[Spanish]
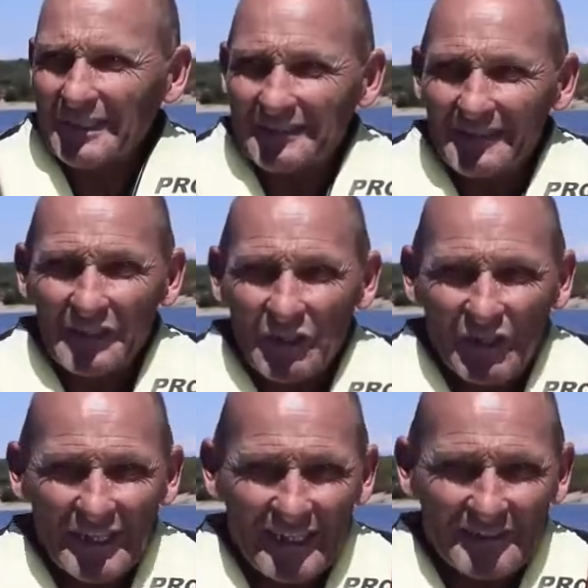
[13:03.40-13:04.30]
te van
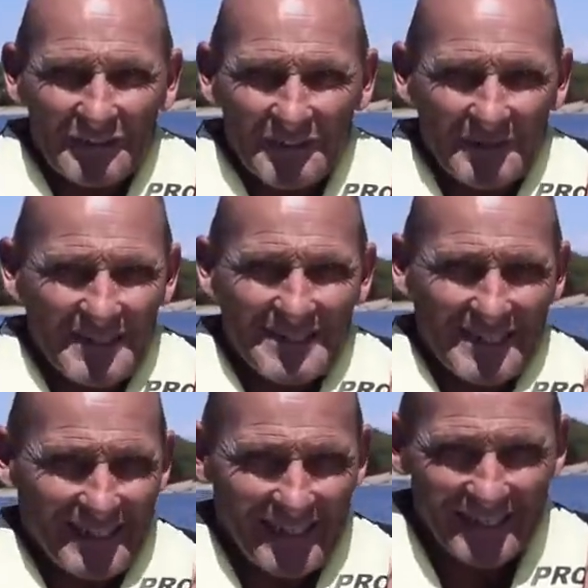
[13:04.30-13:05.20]
rodeando, te van
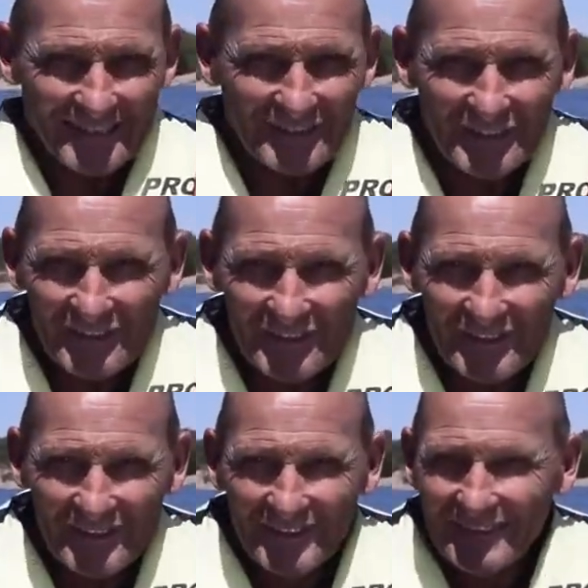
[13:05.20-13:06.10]
siguiendo
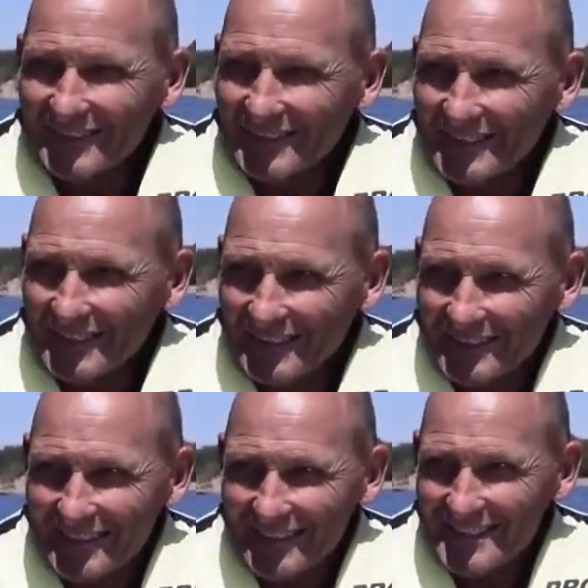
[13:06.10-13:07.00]

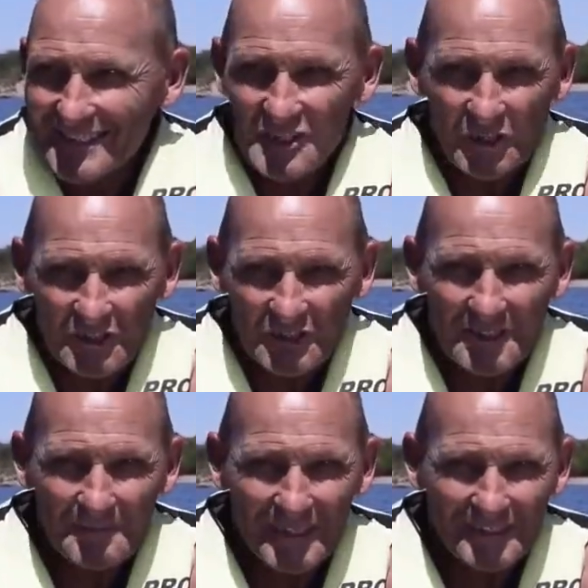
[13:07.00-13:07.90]
ese sonido
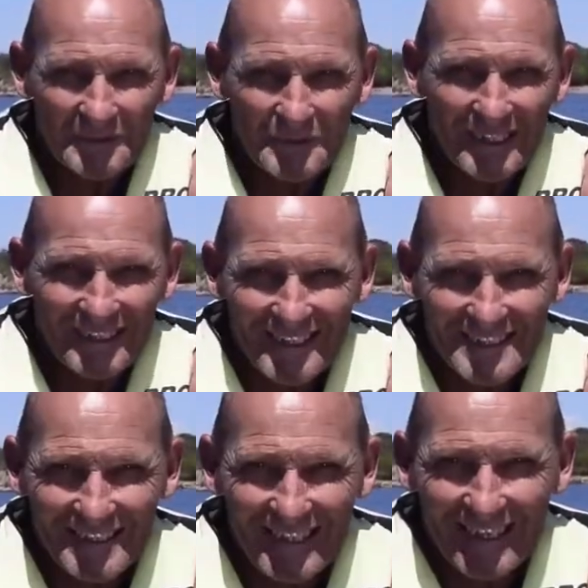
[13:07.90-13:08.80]
tan particular que
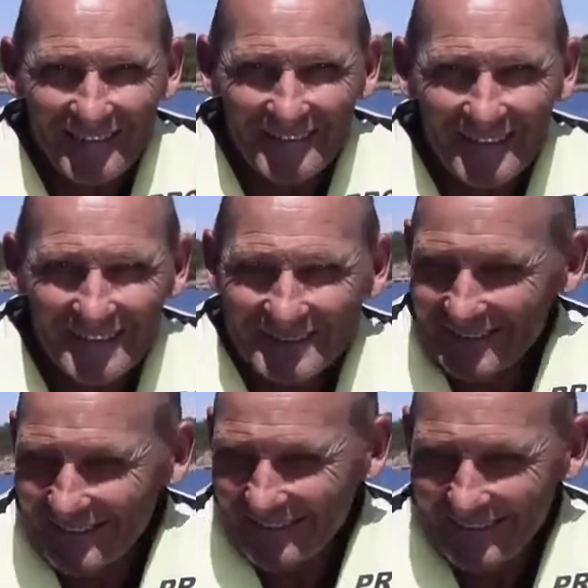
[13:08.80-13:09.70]
hacen las aves
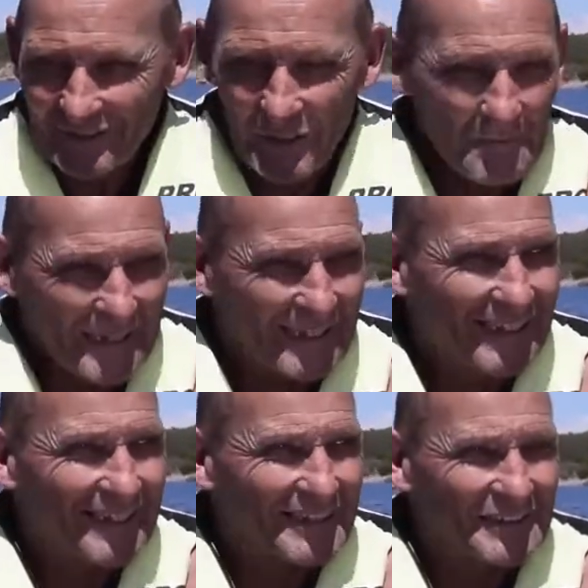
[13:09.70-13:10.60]

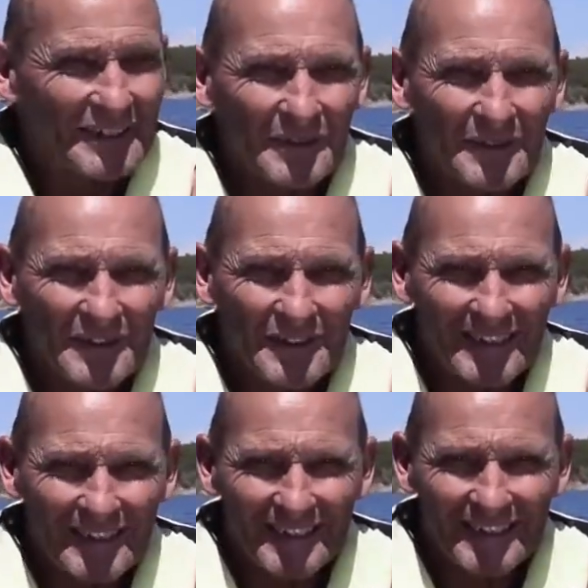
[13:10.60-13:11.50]
combinadas con el ruido
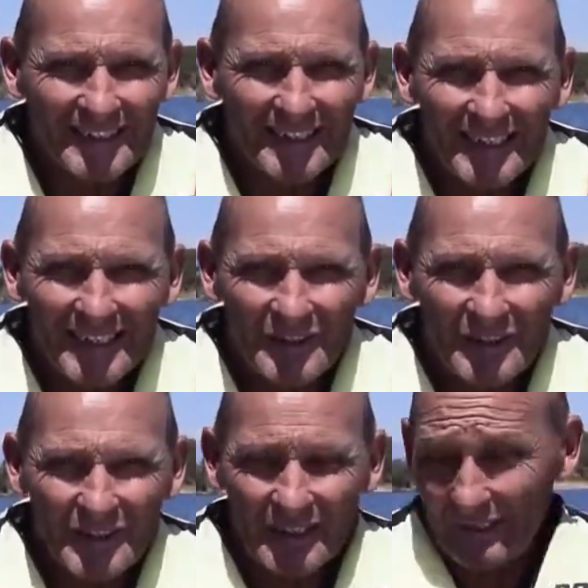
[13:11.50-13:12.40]
del
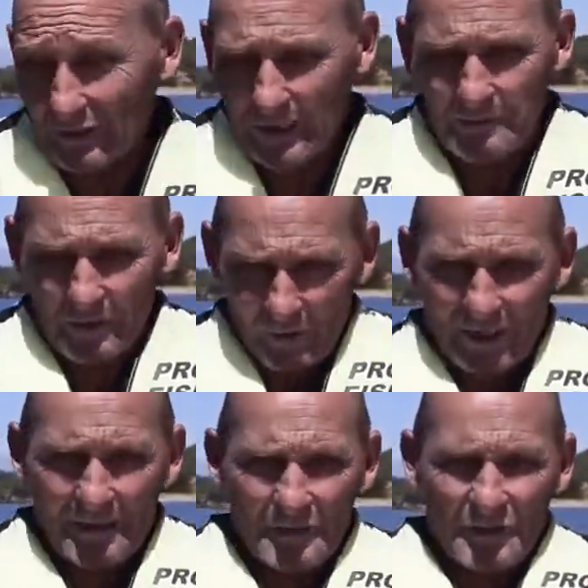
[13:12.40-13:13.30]
río y de lo que
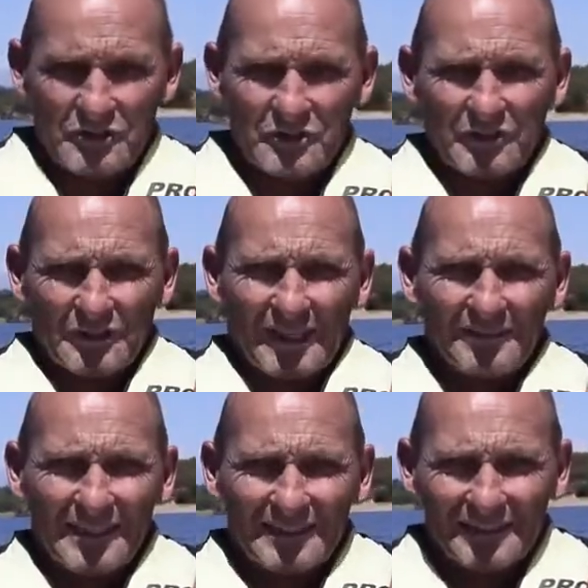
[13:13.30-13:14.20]
provocamos nosotros
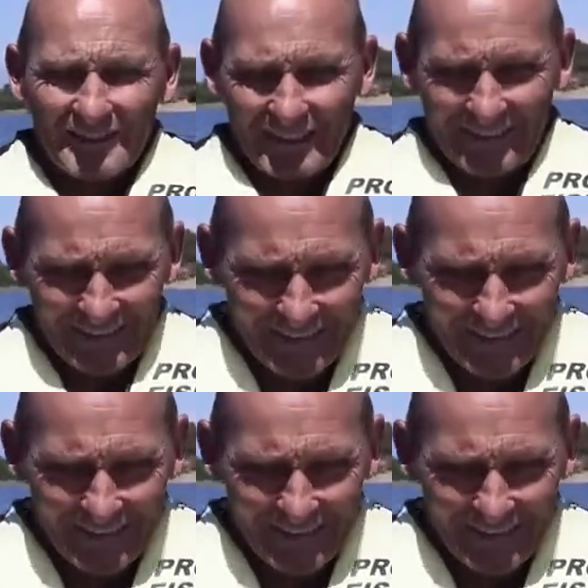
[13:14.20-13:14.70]
también, que,